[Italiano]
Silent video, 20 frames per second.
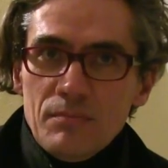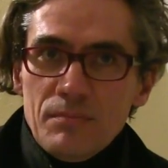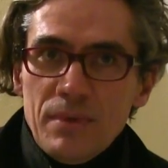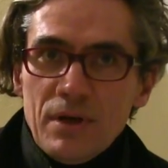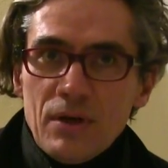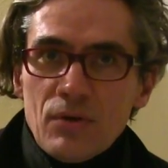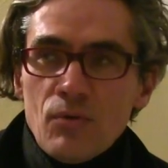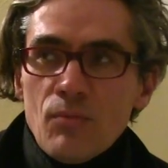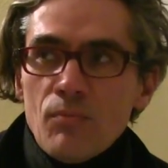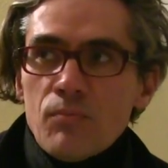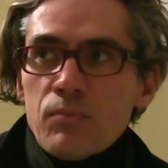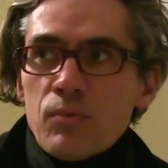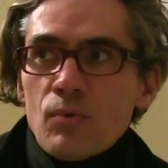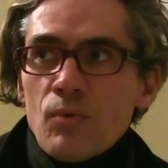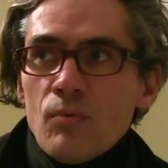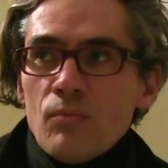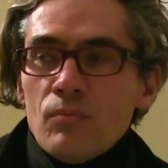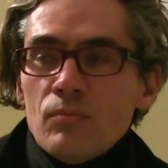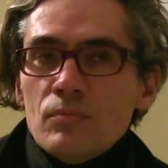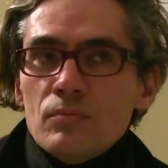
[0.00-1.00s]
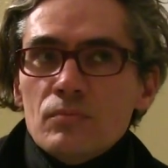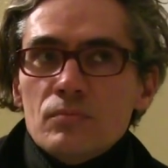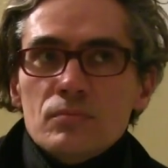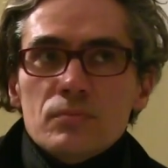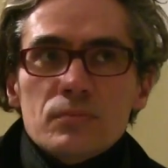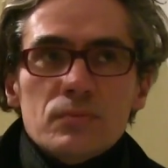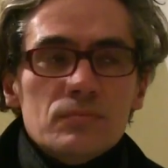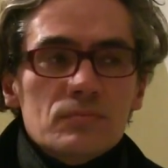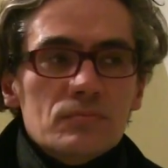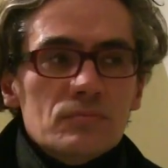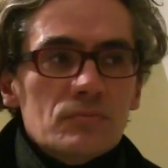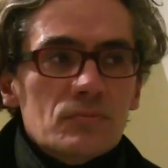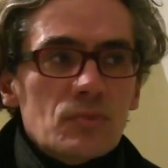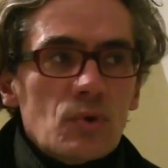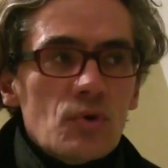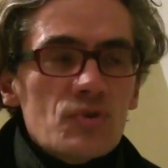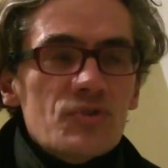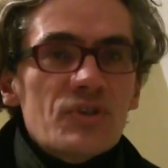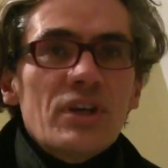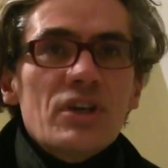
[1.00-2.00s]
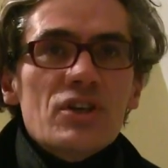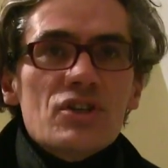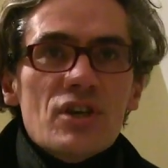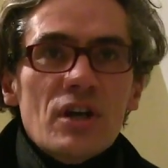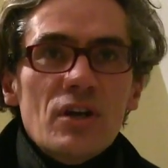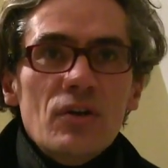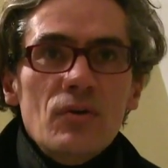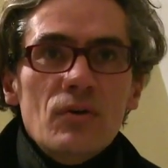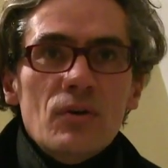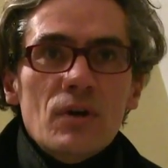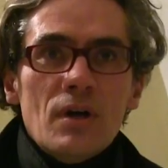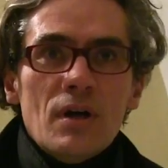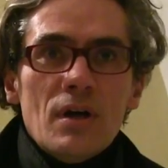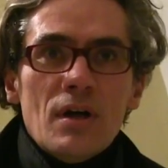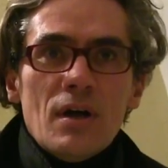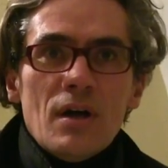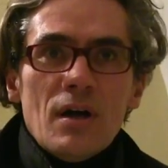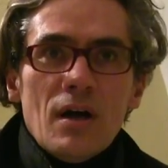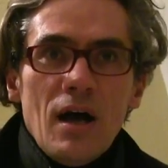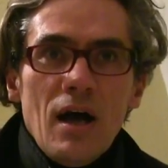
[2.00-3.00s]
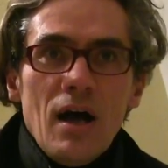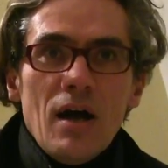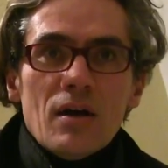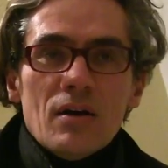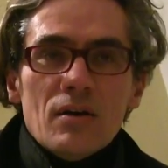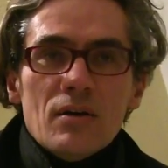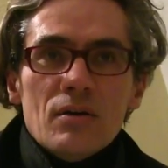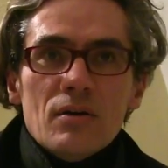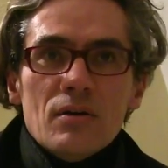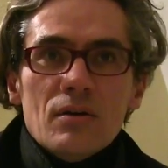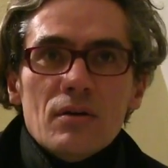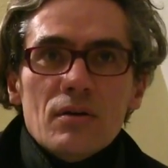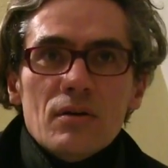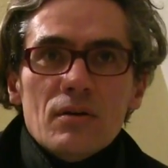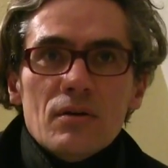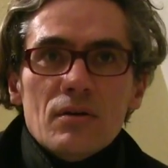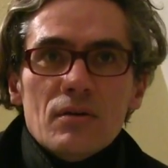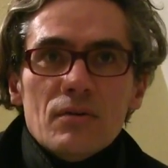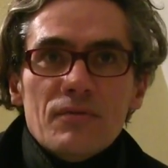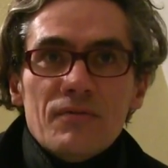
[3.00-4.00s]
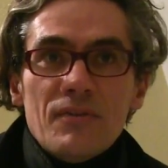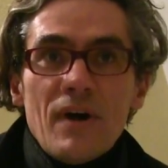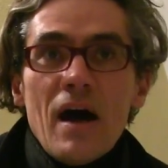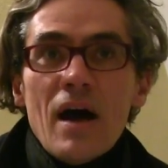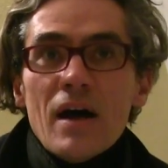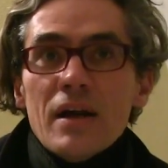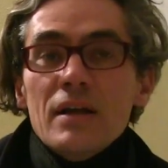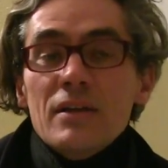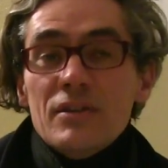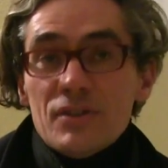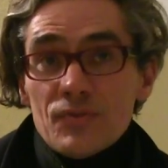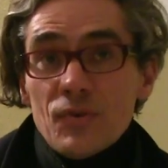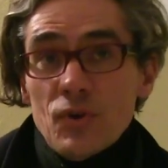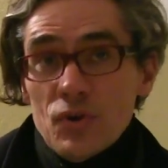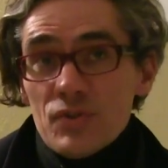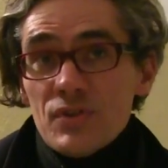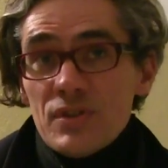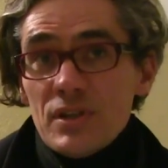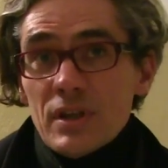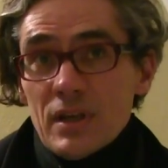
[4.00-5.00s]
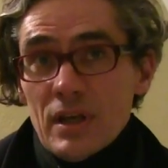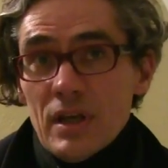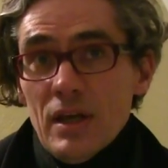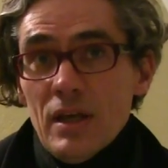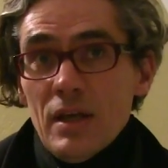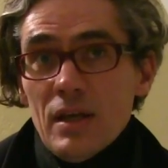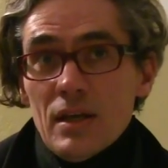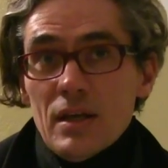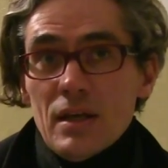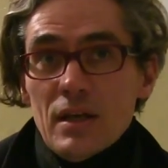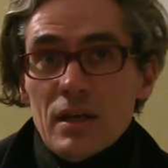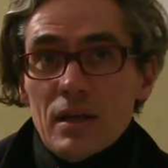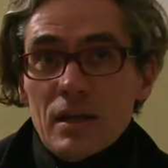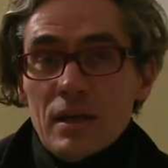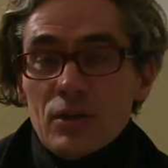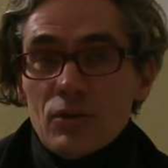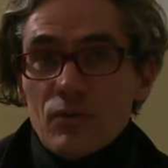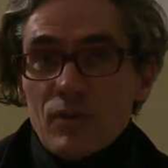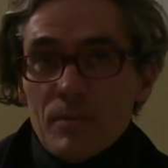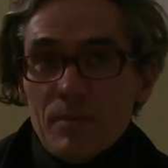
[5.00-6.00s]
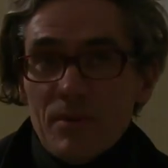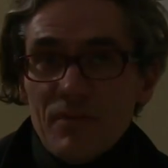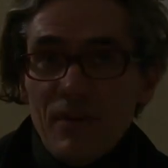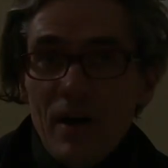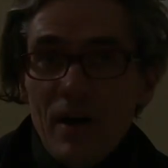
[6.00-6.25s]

per con, con, costringerlo a eh, fare gli sforzi che, che dovrebbe